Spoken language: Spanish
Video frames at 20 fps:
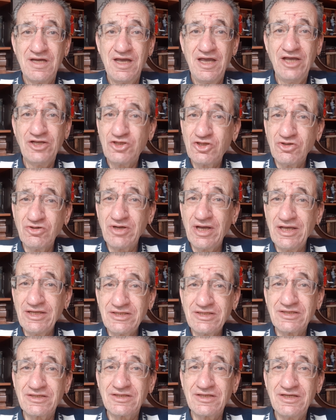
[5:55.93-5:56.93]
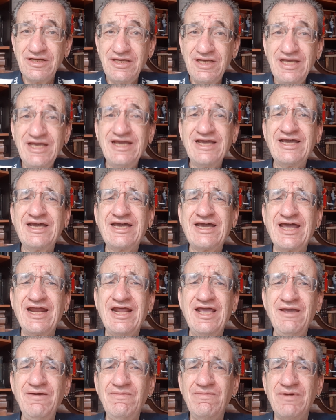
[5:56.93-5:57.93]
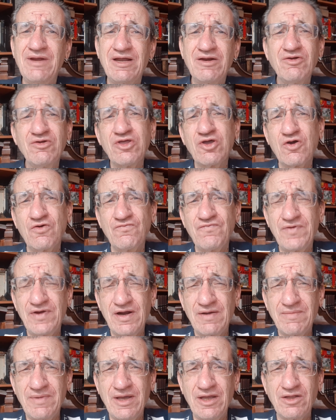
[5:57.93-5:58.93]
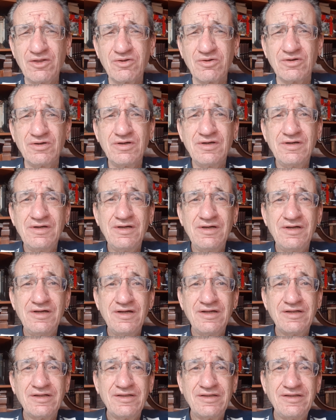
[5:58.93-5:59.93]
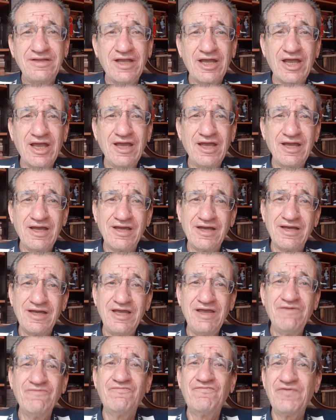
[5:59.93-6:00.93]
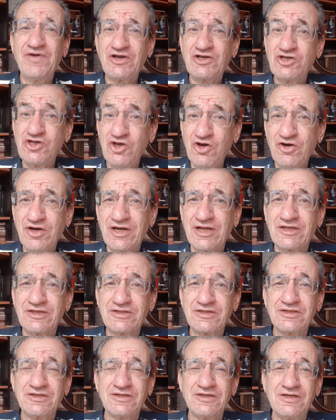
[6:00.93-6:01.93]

Esto es increíble, no de confinamiento, de infecciones,